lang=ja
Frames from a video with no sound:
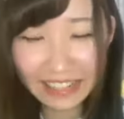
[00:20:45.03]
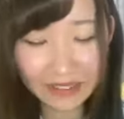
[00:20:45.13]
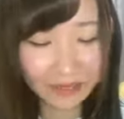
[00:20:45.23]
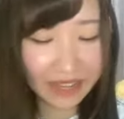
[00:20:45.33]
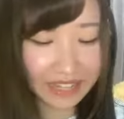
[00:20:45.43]

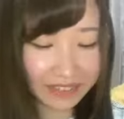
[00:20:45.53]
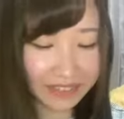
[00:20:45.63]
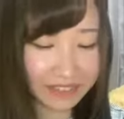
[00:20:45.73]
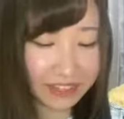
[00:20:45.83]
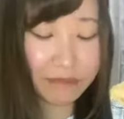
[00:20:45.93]
やばいよ
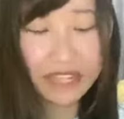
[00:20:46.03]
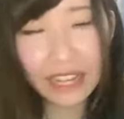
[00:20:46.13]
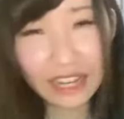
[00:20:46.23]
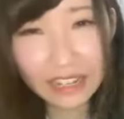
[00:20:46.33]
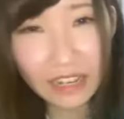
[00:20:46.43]
えみん
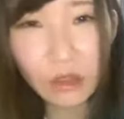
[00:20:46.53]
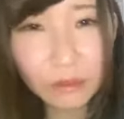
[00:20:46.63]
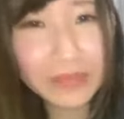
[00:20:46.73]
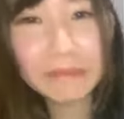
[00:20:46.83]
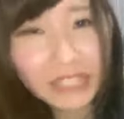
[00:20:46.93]
なか
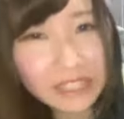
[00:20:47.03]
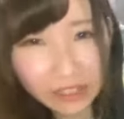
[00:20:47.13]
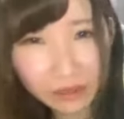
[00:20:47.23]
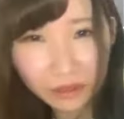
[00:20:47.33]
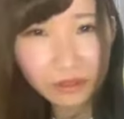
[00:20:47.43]
顔見まし
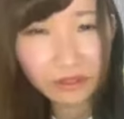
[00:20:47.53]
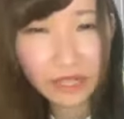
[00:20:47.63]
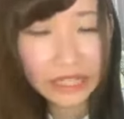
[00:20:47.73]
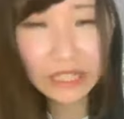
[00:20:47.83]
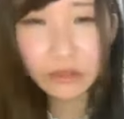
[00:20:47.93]
た今日
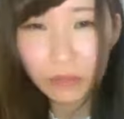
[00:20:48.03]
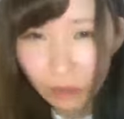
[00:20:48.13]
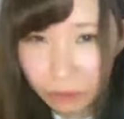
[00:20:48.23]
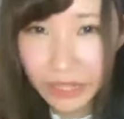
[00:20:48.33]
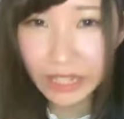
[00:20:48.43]
私今日
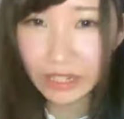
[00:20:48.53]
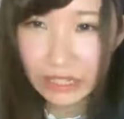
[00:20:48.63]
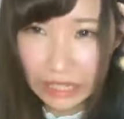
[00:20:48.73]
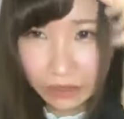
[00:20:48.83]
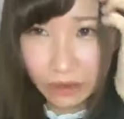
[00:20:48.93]
顔見たんで
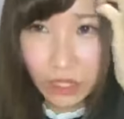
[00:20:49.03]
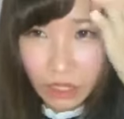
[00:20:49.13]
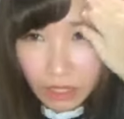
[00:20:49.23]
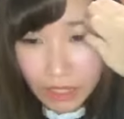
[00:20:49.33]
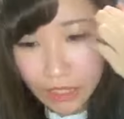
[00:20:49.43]
すけど
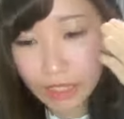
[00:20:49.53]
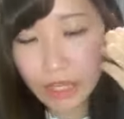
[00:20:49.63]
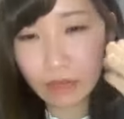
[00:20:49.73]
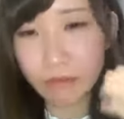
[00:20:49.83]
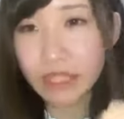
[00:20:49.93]
な
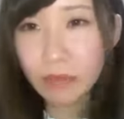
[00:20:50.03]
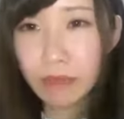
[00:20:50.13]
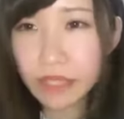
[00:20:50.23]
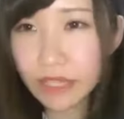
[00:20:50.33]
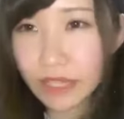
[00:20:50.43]
んかめちゃ
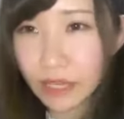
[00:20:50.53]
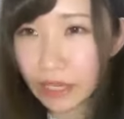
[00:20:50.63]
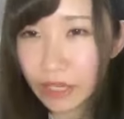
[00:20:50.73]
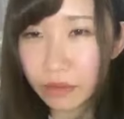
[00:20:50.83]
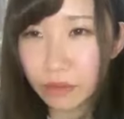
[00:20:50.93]
めちゃ
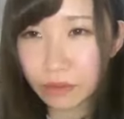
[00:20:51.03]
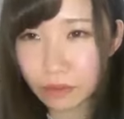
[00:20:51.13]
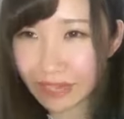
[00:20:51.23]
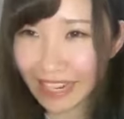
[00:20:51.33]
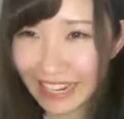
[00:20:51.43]
低飛行
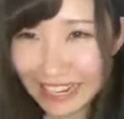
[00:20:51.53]
のね